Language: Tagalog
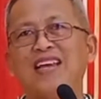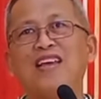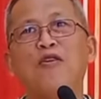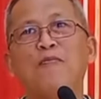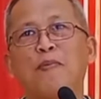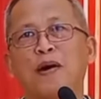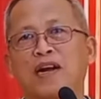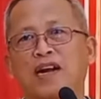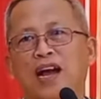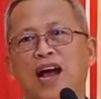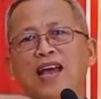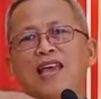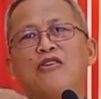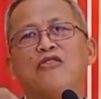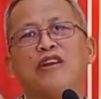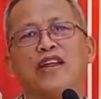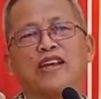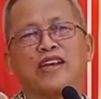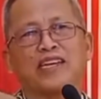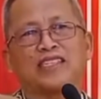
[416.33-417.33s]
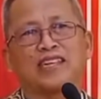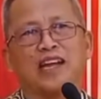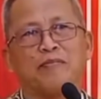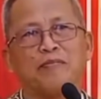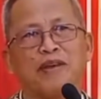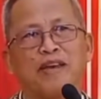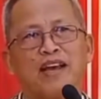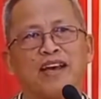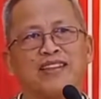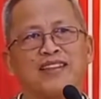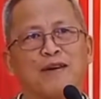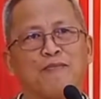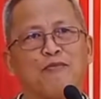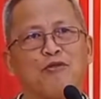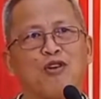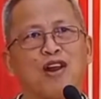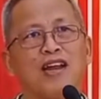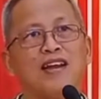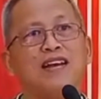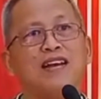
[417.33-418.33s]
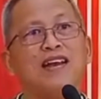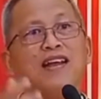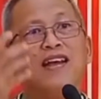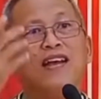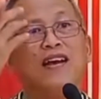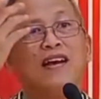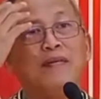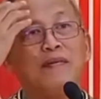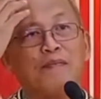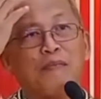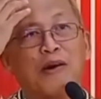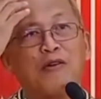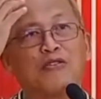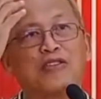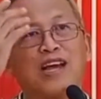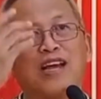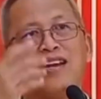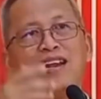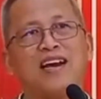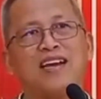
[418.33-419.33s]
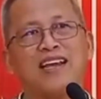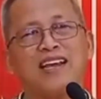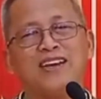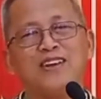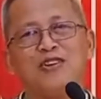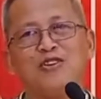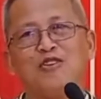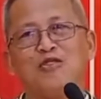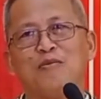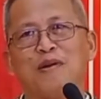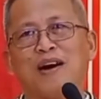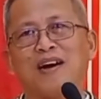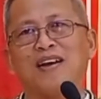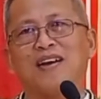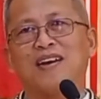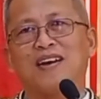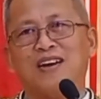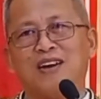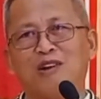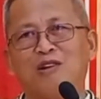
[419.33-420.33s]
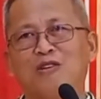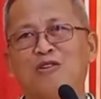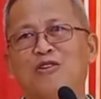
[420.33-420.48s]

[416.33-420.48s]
ayaw pag ayaw din kasabi ang tapulan pangutan ang Ginoo ba